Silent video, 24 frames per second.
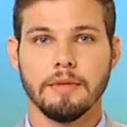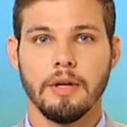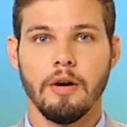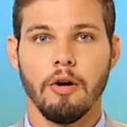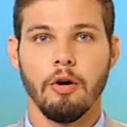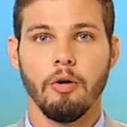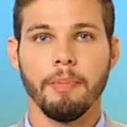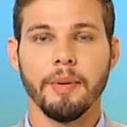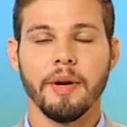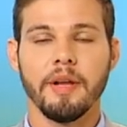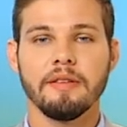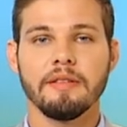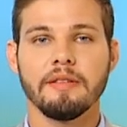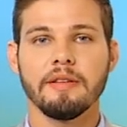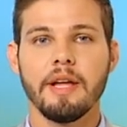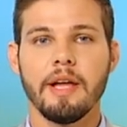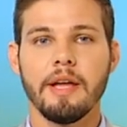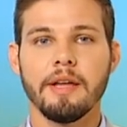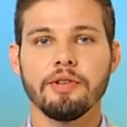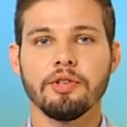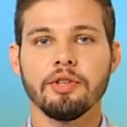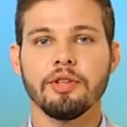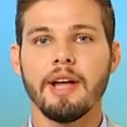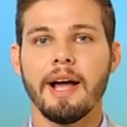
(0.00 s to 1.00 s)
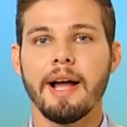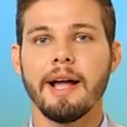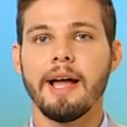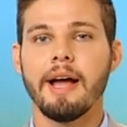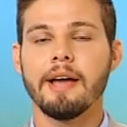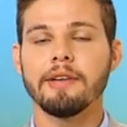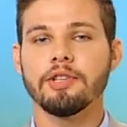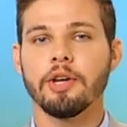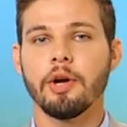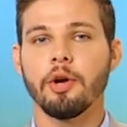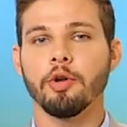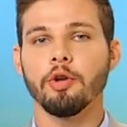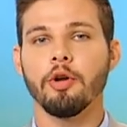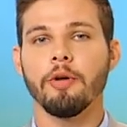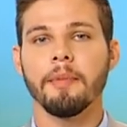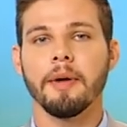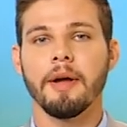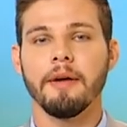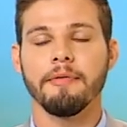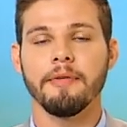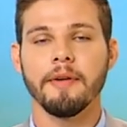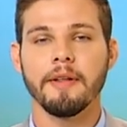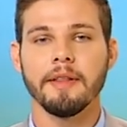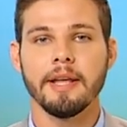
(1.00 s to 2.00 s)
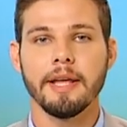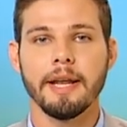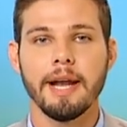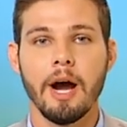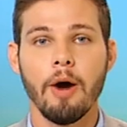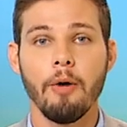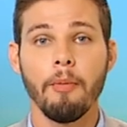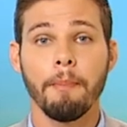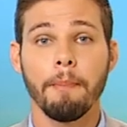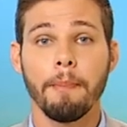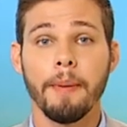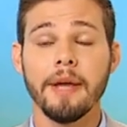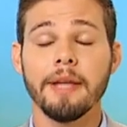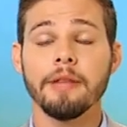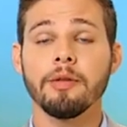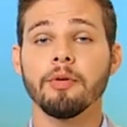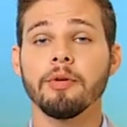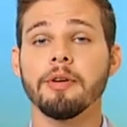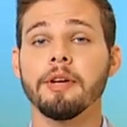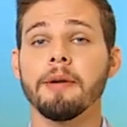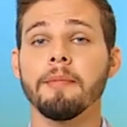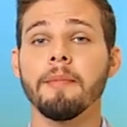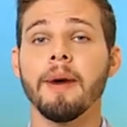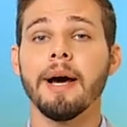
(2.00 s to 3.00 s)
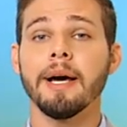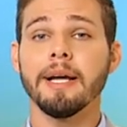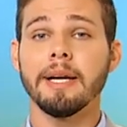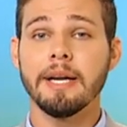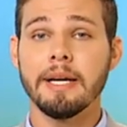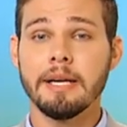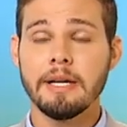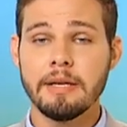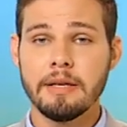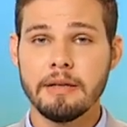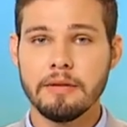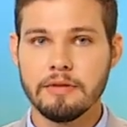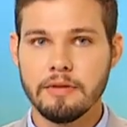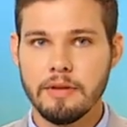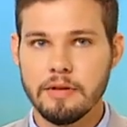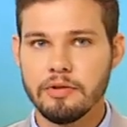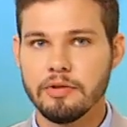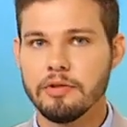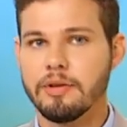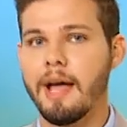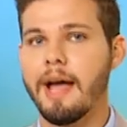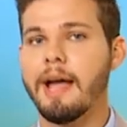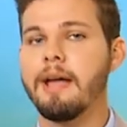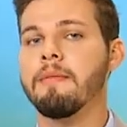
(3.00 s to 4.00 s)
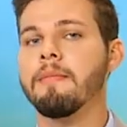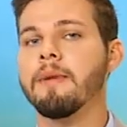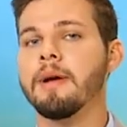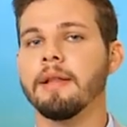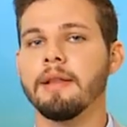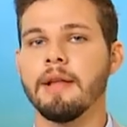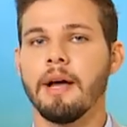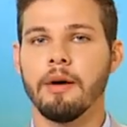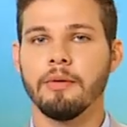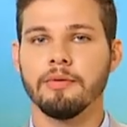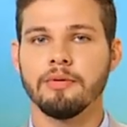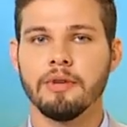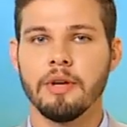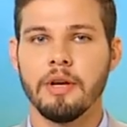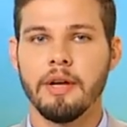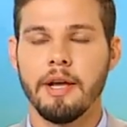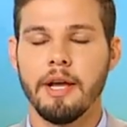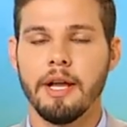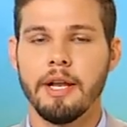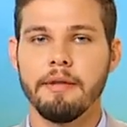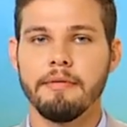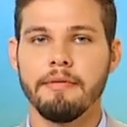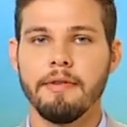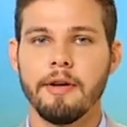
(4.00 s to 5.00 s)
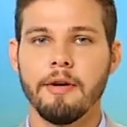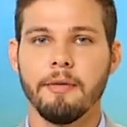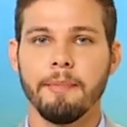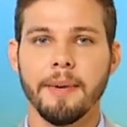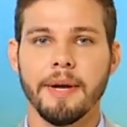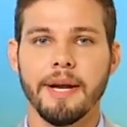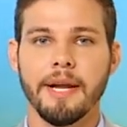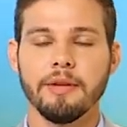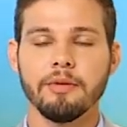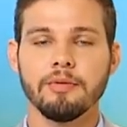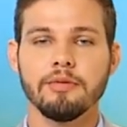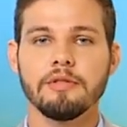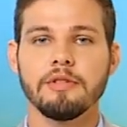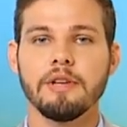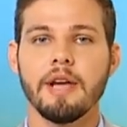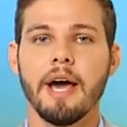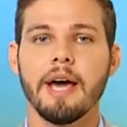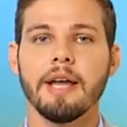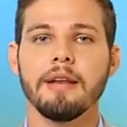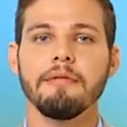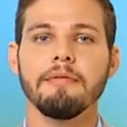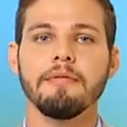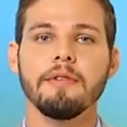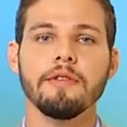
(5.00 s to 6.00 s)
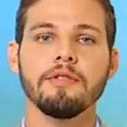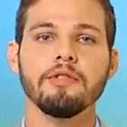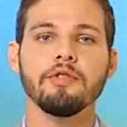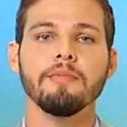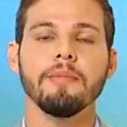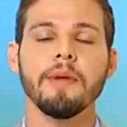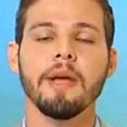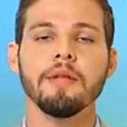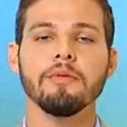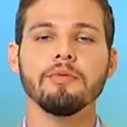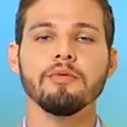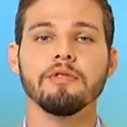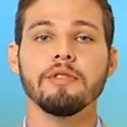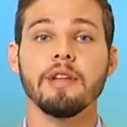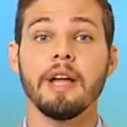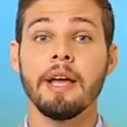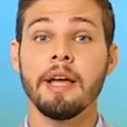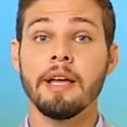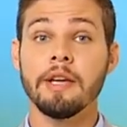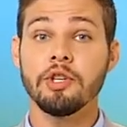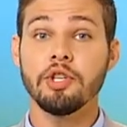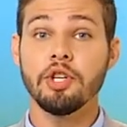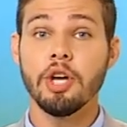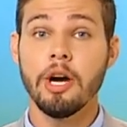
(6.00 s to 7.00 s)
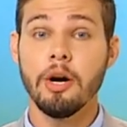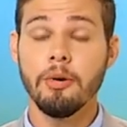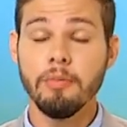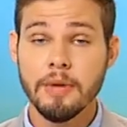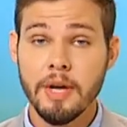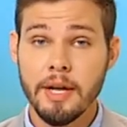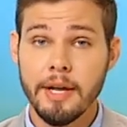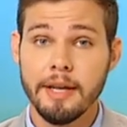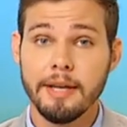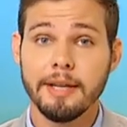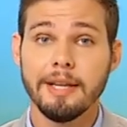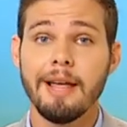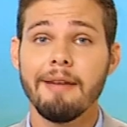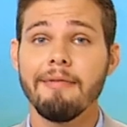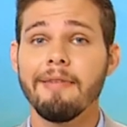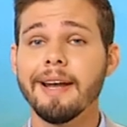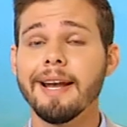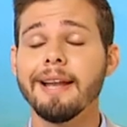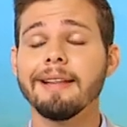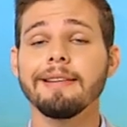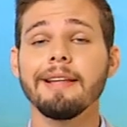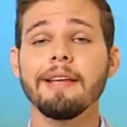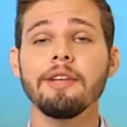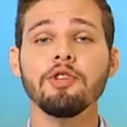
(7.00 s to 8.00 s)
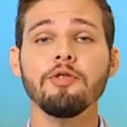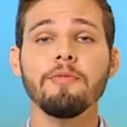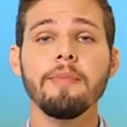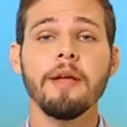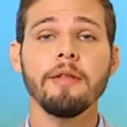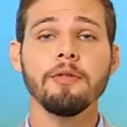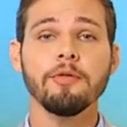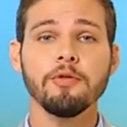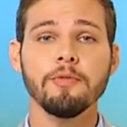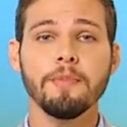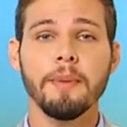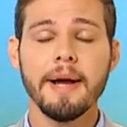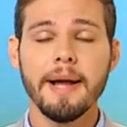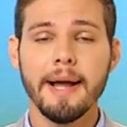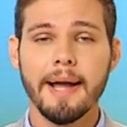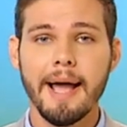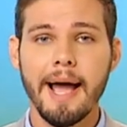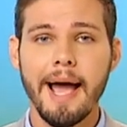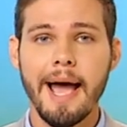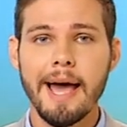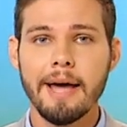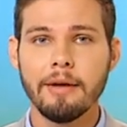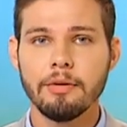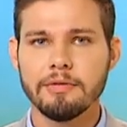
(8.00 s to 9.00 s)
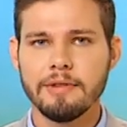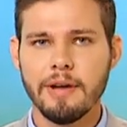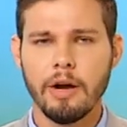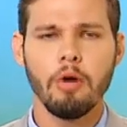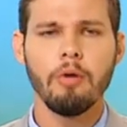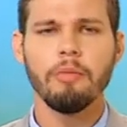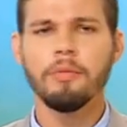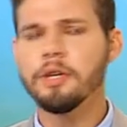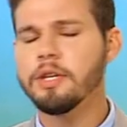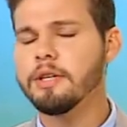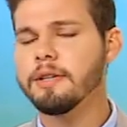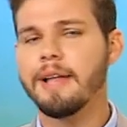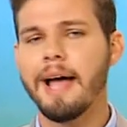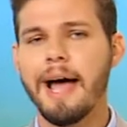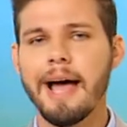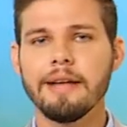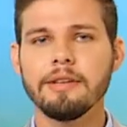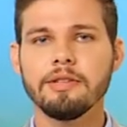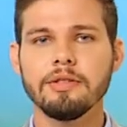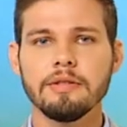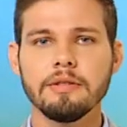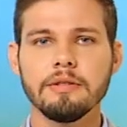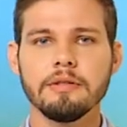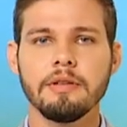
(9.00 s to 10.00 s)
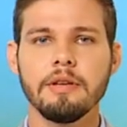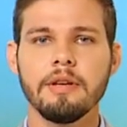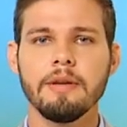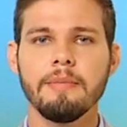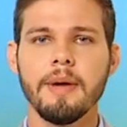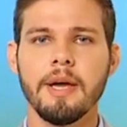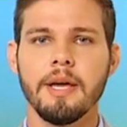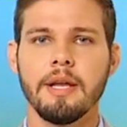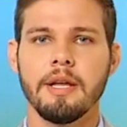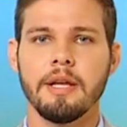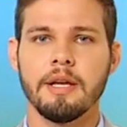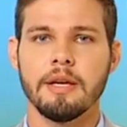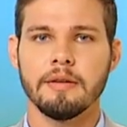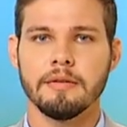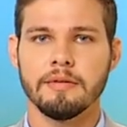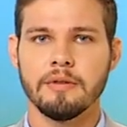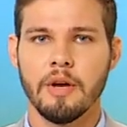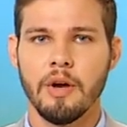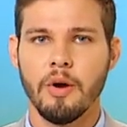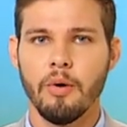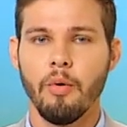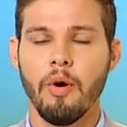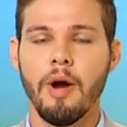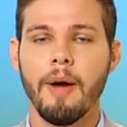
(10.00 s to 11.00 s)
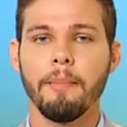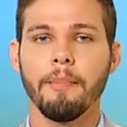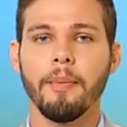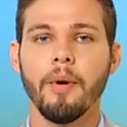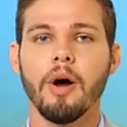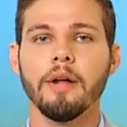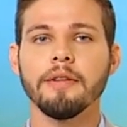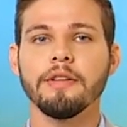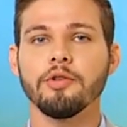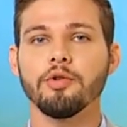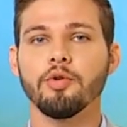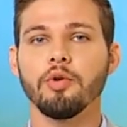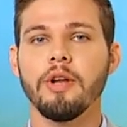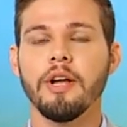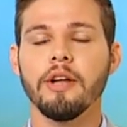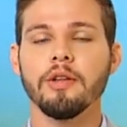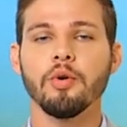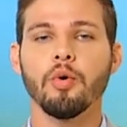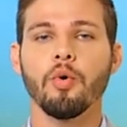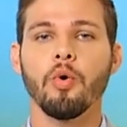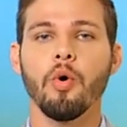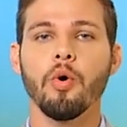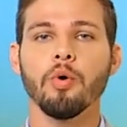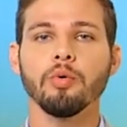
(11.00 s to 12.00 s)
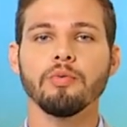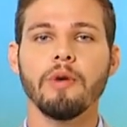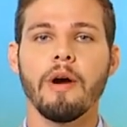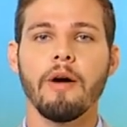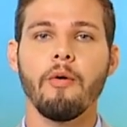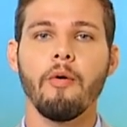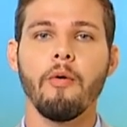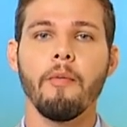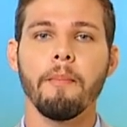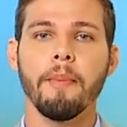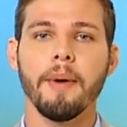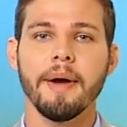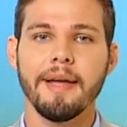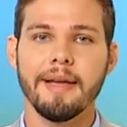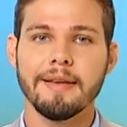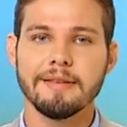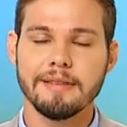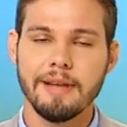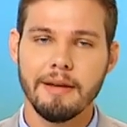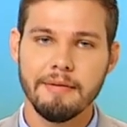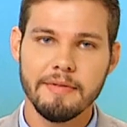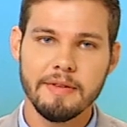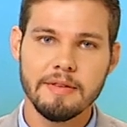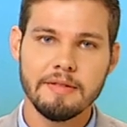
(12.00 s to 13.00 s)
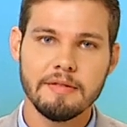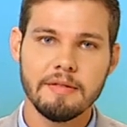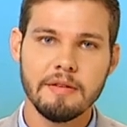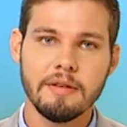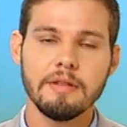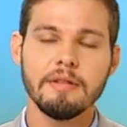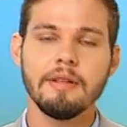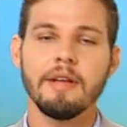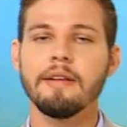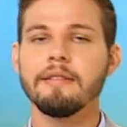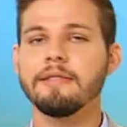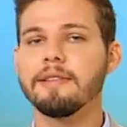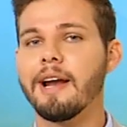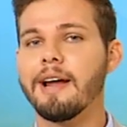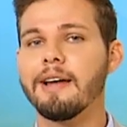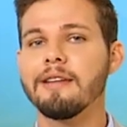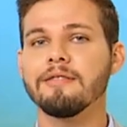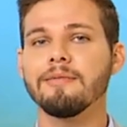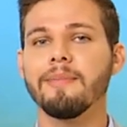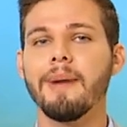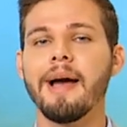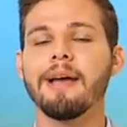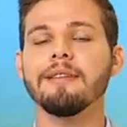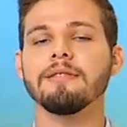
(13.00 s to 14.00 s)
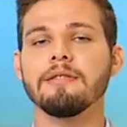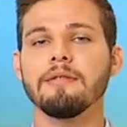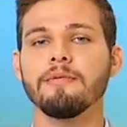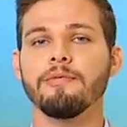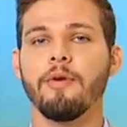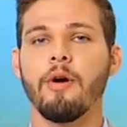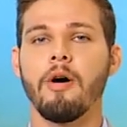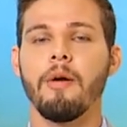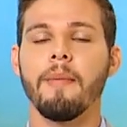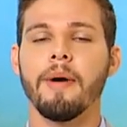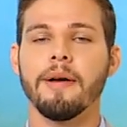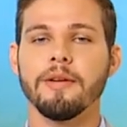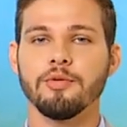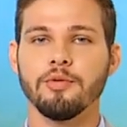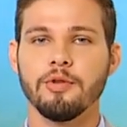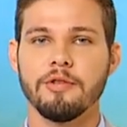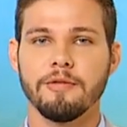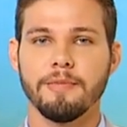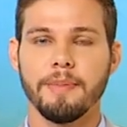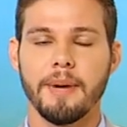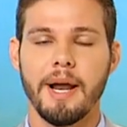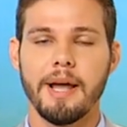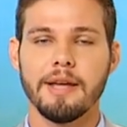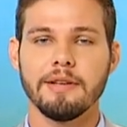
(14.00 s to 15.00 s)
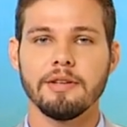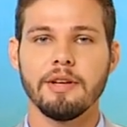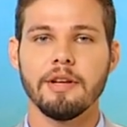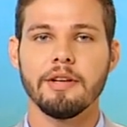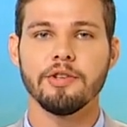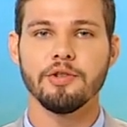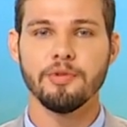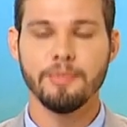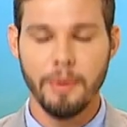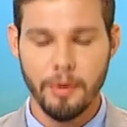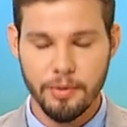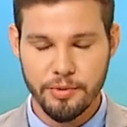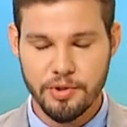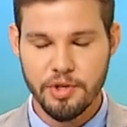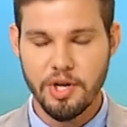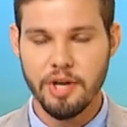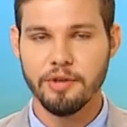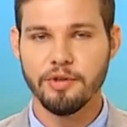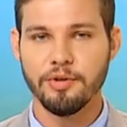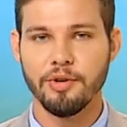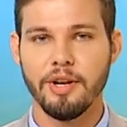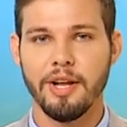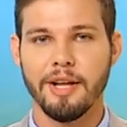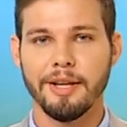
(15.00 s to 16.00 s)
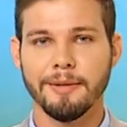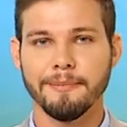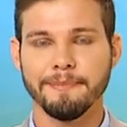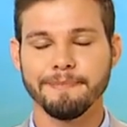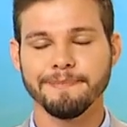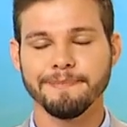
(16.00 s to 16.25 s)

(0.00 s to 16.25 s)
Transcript: O presidente da Caixa Econômica Federal, Pedro Grimarães, está em Manaus. Ele veio para anunciar investimentos na região e levar atendimentos bancários a comunidades ribeirinhas. O repórter Juliano Couto acompanha essa visita e traz mais informações para a gente. Bom dia, Juliano.